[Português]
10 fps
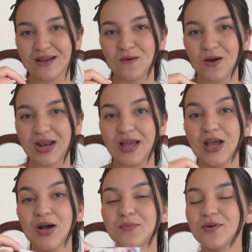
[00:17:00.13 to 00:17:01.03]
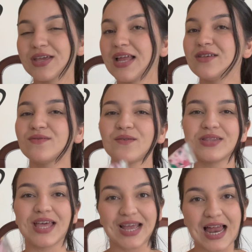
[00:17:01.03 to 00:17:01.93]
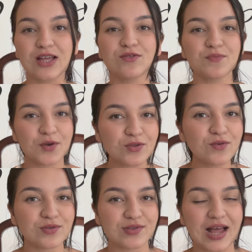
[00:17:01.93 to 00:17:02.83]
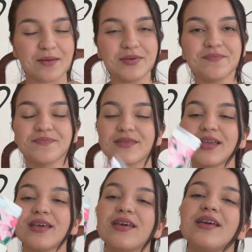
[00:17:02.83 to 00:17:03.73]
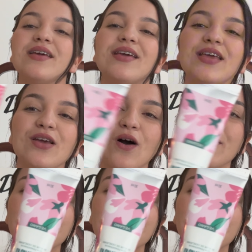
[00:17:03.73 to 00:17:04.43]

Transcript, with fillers: agora, porque eles vão intercalando os produtos, sabe? E ó, vou